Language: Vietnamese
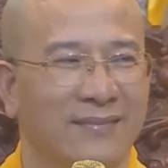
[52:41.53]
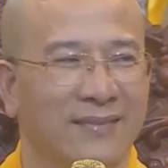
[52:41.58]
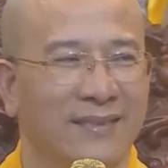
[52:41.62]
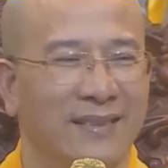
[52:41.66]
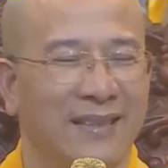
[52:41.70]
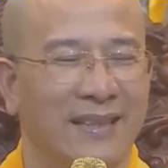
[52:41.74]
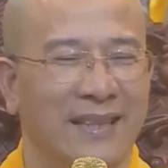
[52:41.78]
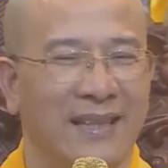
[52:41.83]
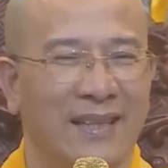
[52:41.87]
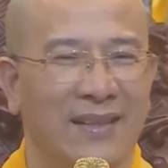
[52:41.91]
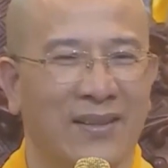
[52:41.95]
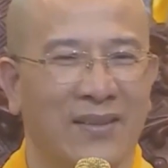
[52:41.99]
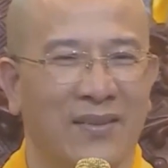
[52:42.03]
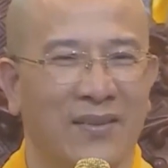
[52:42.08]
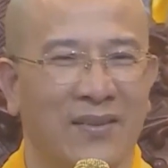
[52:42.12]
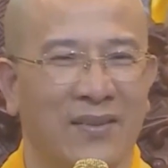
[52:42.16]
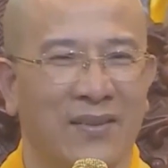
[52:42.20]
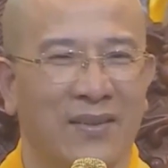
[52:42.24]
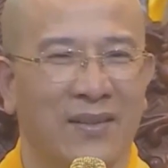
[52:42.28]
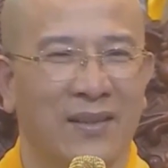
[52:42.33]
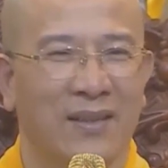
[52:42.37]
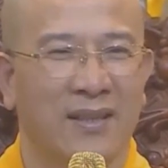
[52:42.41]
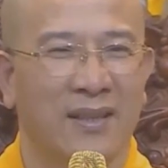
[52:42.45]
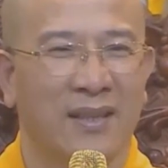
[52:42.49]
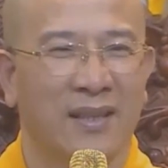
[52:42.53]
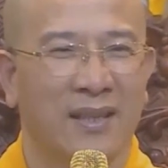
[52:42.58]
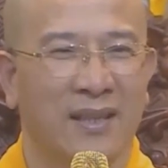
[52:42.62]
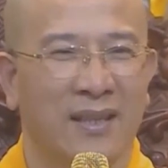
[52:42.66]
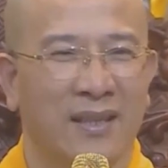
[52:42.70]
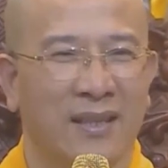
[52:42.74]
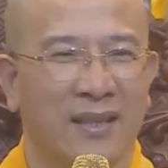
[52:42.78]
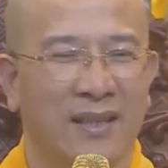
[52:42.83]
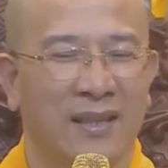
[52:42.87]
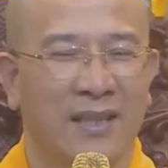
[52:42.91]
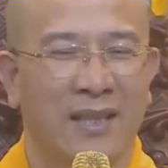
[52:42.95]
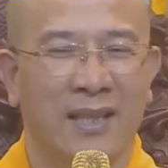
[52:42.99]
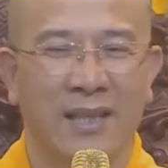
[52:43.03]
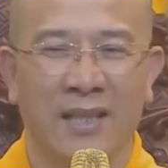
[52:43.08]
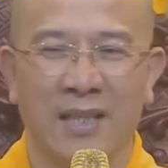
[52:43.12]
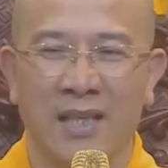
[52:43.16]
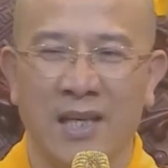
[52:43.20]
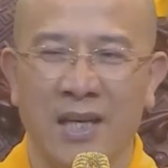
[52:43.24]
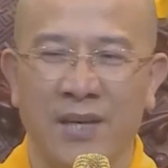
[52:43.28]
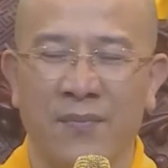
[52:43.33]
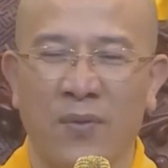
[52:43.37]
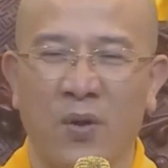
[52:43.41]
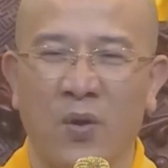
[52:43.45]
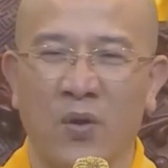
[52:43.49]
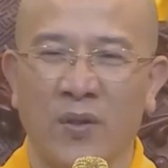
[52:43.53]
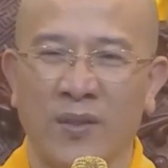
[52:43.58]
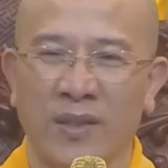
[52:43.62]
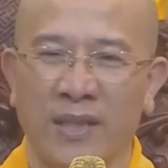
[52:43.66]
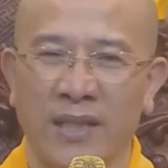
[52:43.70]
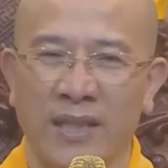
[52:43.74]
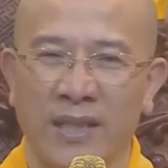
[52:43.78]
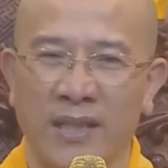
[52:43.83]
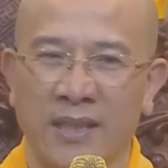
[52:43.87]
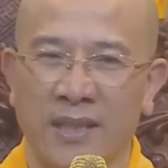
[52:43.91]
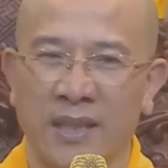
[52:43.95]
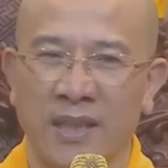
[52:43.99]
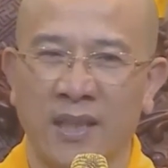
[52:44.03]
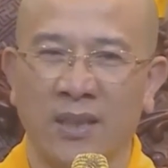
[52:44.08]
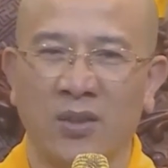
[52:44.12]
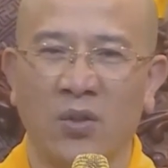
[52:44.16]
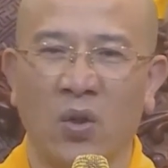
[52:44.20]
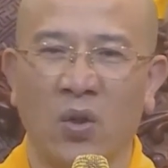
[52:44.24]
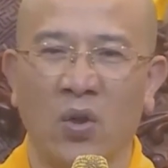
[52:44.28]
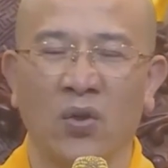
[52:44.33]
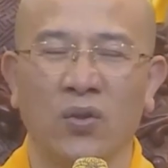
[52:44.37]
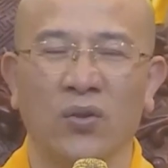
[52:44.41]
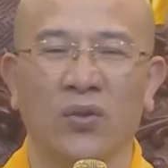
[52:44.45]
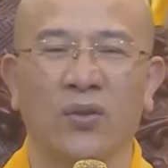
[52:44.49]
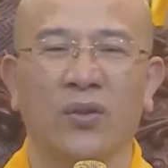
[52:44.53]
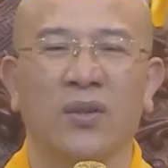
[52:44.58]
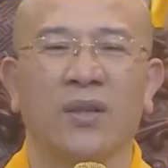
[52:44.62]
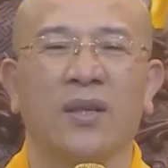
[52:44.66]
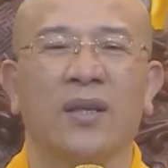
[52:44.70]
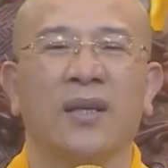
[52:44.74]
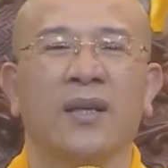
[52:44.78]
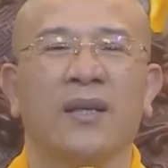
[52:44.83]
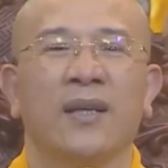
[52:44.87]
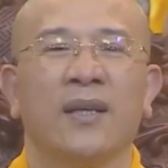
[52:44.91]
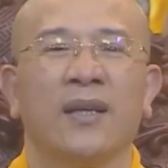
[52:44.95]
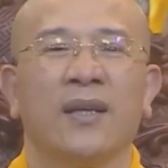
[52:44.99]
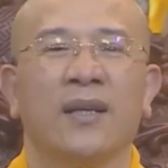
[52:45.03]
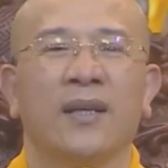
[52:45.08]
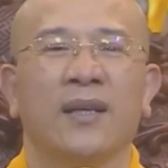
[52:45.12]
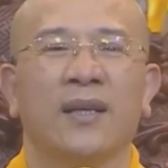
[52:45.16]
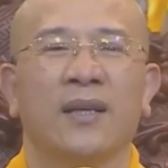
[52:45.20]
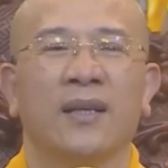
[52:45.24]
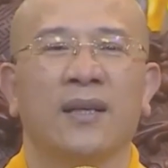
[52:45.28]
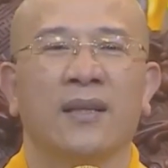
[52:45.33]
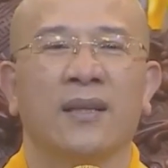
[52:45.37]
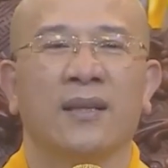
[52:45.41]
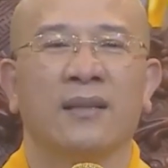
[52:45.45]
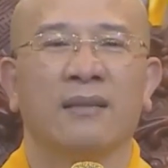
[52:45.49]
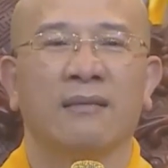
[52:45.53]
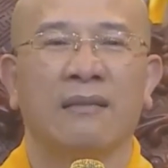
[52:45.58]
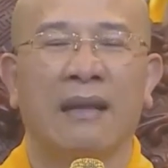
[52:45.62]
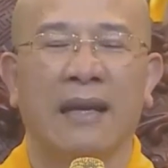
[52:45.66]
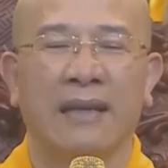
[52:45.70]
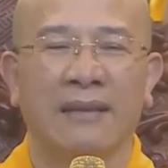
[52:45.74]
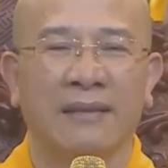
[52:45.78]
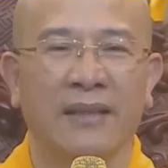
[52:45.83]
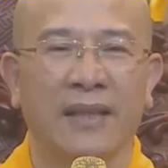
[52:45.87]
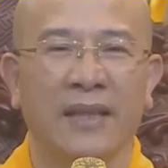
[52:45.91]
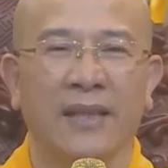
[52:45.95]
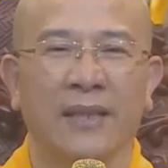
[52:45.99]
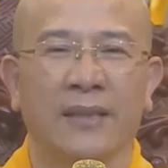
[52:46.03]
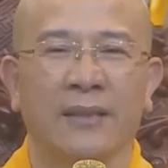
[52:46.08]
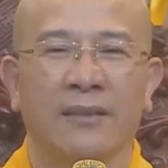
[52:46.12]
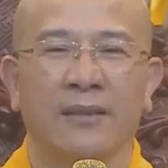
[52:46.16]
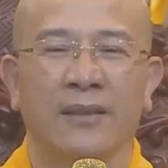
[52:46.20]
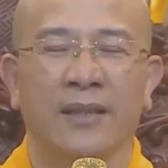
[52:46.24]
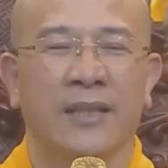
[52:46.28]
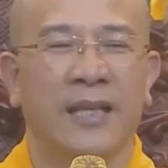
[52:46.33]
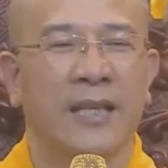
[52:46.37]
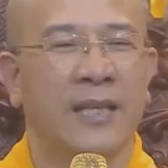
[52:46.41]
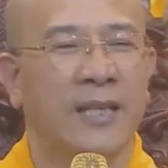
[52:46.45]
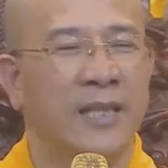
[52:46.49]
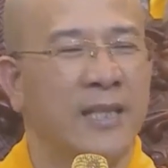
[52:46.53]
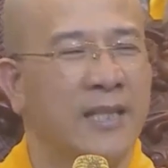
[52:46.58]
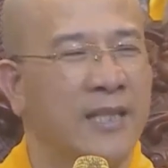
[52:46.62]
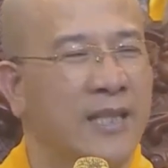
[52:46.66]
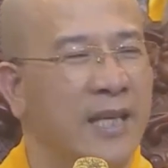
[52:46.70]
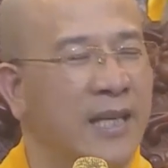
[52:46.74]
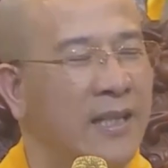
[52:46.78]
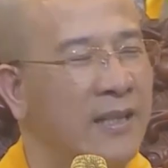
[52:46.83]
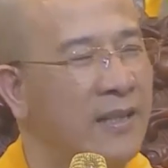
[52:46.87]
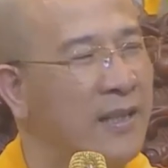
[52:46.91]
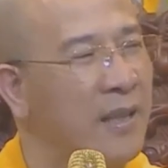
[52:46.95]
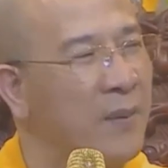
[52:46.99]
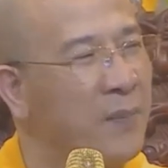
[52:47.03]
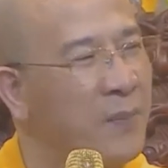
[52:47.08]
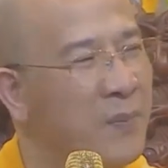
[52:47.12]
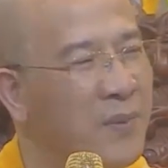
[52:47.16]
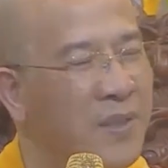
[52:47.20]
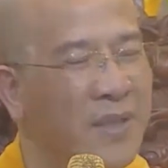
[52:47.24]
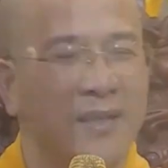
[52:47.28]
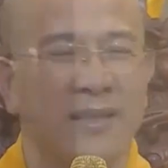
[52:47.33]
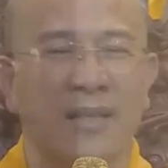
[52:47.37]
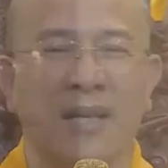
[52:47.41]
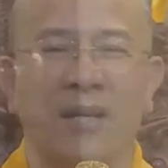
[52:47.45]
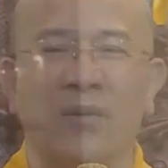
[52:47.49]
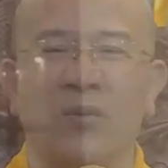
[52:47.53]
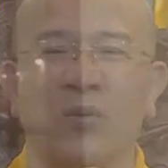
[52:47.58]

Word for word: Nghe không? Thế người mà có trì giới tốt, thanh tịnh thì đến khi chết tâm rất sáng